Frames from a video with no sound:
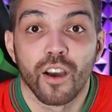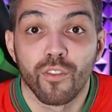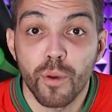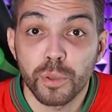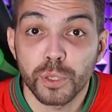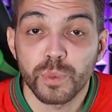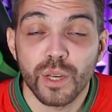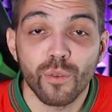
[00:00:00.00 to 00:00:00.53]
В
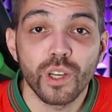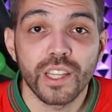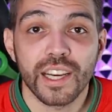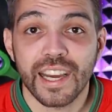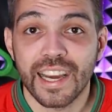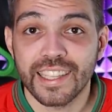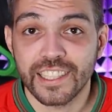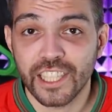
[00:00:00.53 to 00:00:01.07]
общем, довольно
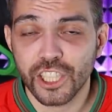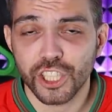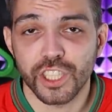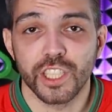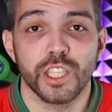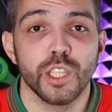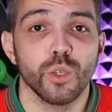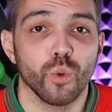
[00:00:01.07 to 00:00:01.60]
хаотично
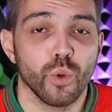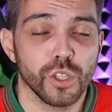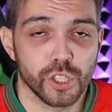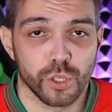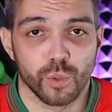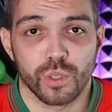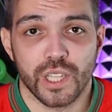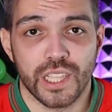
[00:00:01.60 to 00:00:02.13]
и
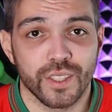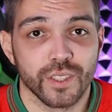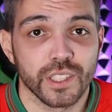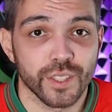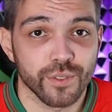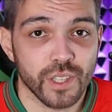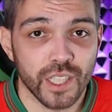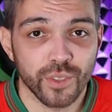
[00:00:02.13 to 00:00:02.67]
очень
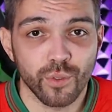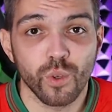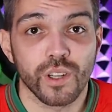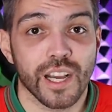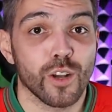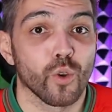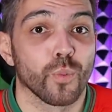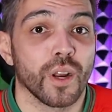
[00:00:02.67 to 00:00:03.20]
укладывается в канву,
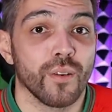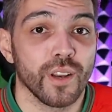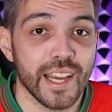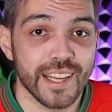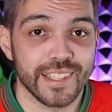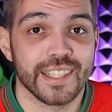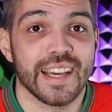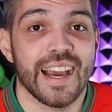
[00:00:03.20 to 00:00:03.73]
как
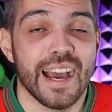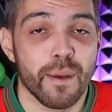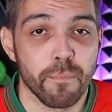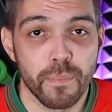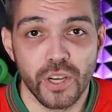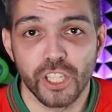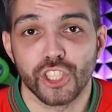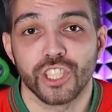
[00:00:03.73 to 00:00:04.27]
управляется
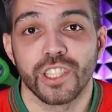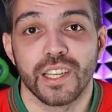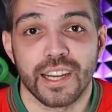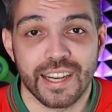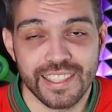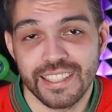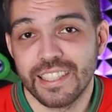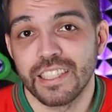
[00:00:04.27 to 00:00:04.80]
обычный
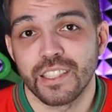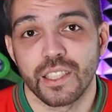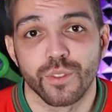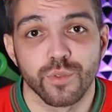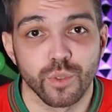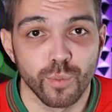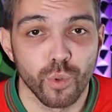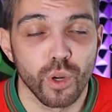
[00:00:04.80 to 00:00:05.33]
российский
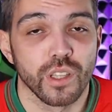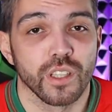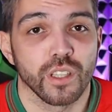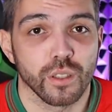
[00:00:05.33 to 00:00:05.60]
футбольный